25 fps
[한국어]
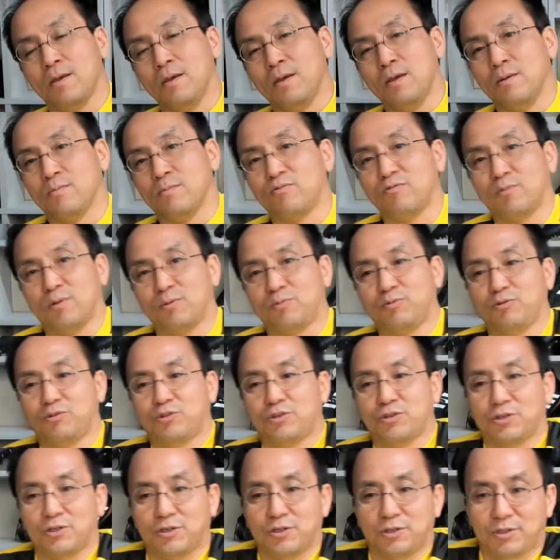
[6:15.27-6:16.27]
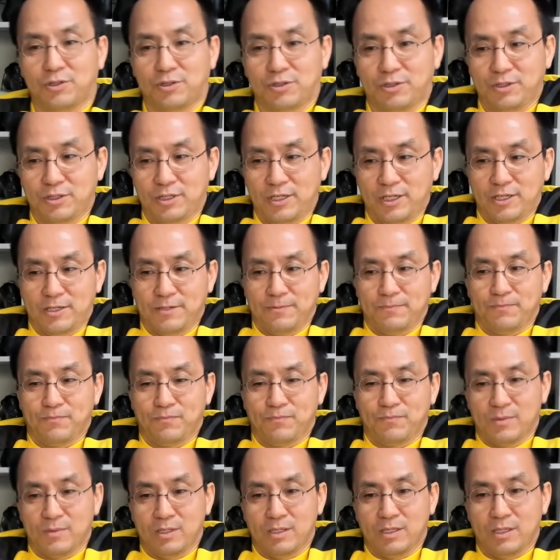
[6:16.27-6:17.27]
푸마 퓨처의
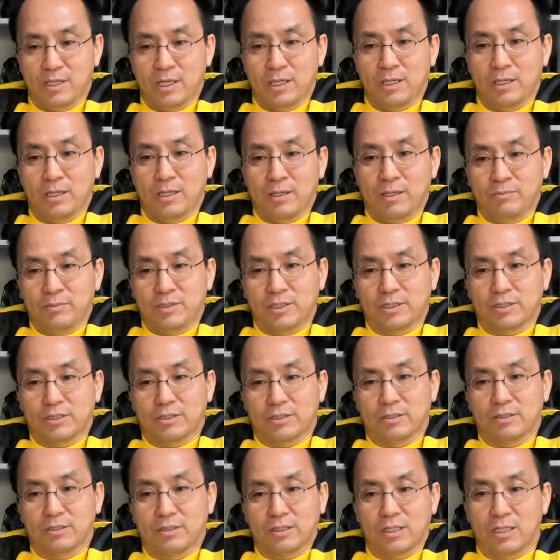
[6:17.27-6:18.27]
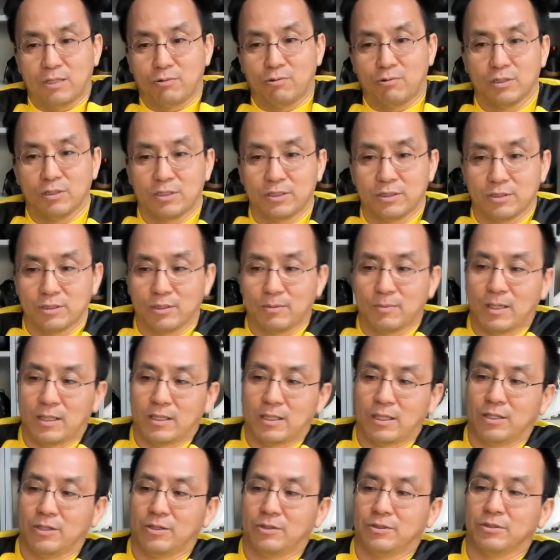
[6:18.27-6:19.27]
이 MG 스터드가 훨씬 더
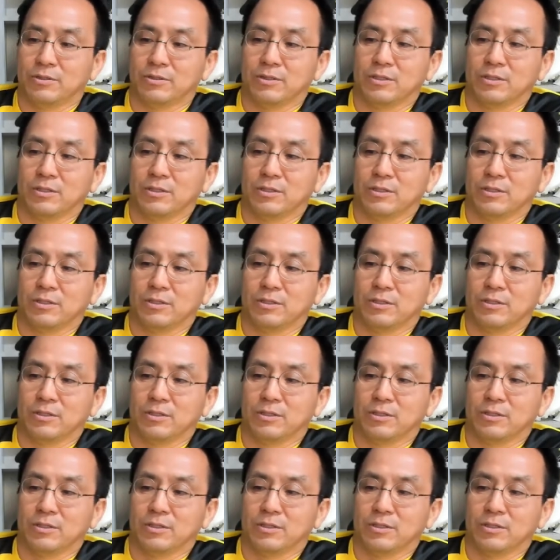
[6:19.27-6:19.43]
많아요.